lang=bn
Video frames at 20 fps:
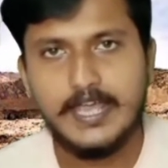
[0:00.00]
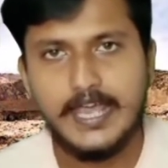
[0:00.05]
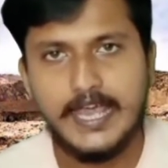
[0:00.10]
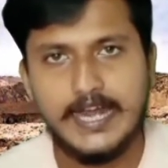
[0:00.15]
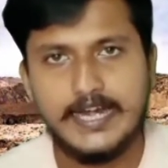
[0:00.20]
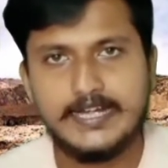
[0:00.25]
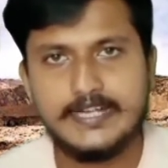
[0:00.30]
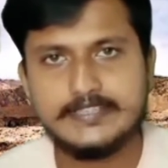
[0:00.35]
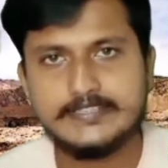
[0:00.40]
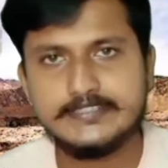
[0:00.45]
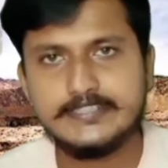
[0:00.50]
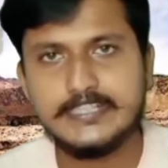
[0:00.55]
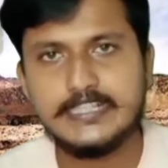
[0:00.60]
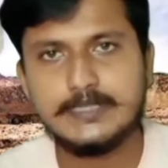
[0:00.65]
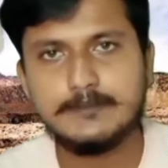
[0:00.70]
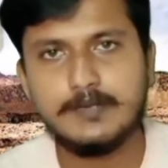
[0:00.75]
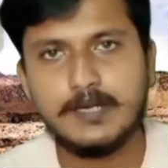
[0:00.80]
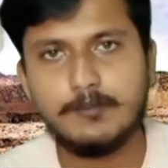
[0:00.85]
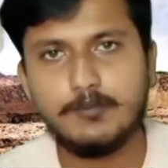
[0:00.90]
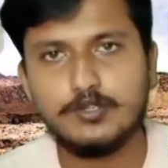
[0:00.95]
অ্যান্টিসিডেন্ট
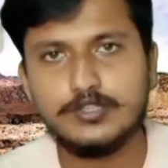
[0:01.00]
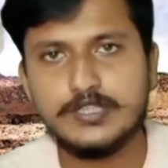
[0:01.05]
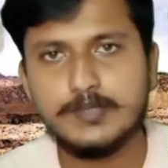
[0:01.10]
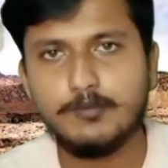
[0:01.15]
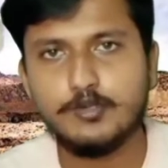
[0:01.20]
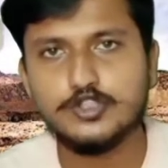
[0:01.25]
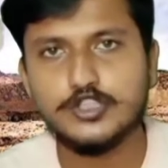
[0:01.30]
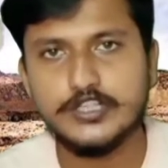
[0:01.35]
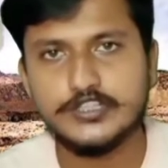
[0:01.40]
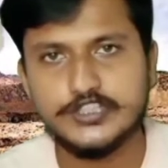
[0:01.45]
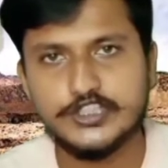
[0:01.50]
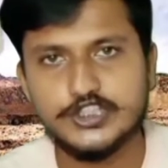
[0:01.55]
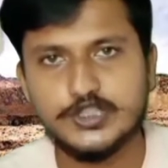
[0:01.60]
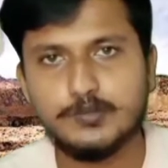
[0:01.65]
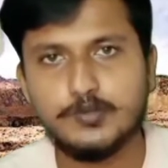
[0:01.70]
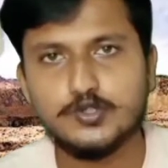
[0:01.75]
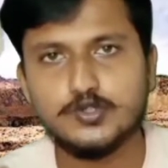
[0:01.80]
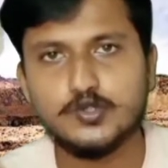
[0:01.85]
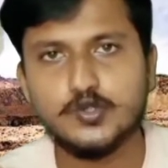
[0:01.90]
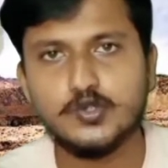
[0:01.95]
রিভার বলতে বোঝায় সে
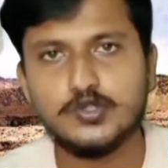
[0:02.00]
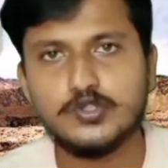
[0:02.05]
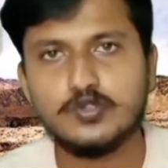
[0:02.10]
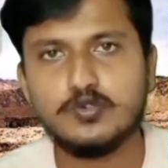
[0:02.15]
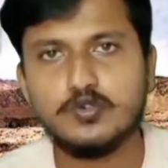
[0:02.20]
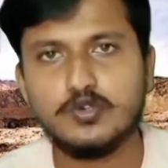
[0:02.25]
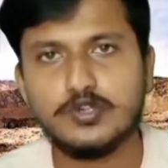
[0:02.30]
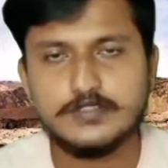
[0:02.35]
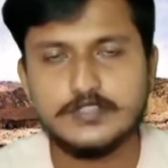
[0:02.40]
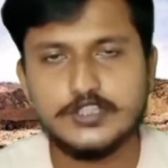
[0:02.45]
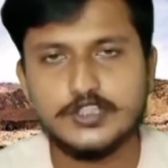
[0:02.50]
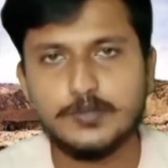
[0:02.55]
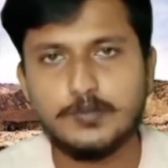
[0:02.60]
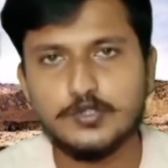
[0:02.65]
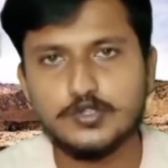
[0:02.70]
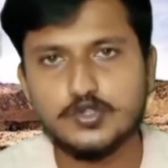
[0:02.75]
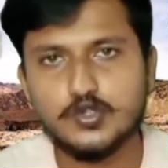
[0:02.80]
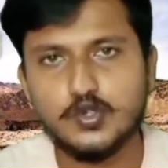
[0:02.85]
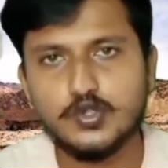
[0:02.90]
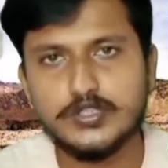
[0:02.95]
সমস্ত নদীগুলো যে
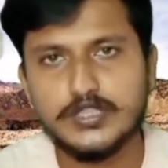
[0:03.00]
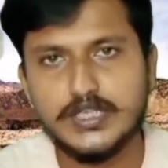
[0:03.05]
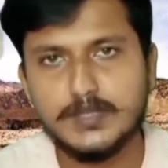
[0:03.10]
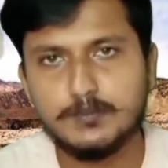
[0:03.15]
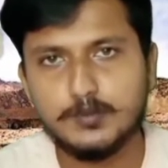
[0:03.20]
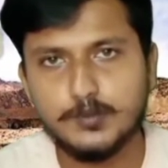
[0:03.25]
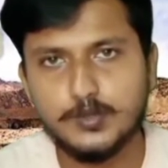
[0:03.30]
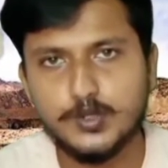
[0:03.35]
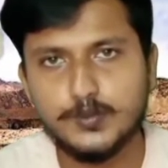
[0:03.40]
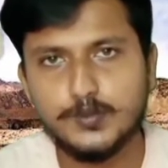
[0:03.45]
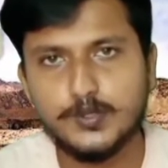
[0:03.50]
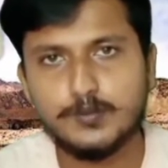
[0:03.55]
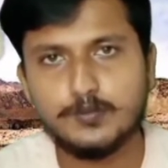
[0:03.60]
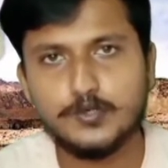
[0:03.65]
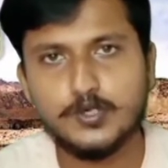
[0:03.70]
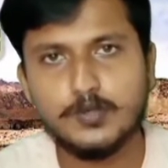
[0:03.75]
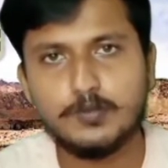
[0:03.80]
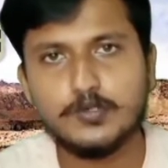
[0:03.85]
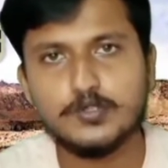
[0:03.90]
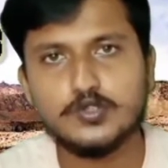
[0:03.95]
সমস্ত নদী ভূমির উপর
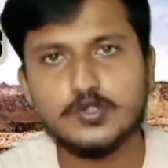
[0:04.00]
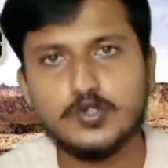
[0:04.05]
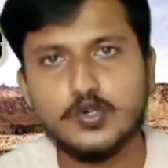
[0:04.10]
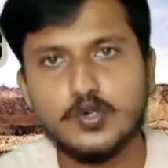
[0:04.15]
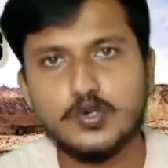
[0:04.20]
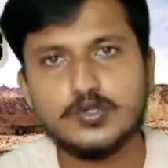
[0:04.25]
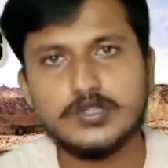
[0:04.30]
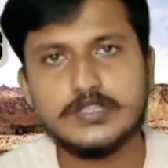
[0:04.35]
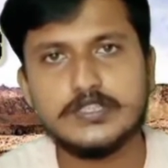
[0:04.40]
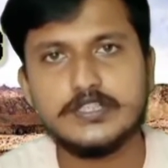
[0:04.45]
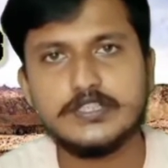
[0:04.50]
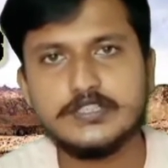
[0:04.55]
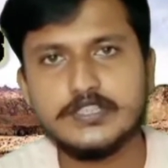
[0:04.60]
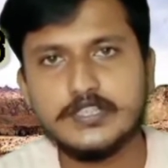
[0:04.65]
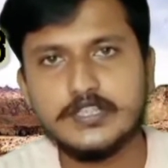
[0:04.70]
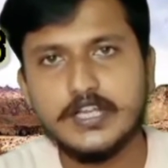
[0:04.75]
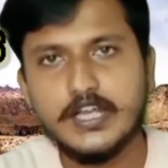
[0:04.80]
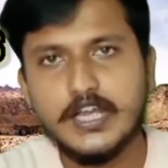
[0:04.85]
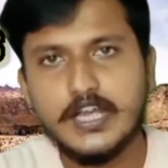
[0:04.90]
পরিবর্তন হলো তাদের যে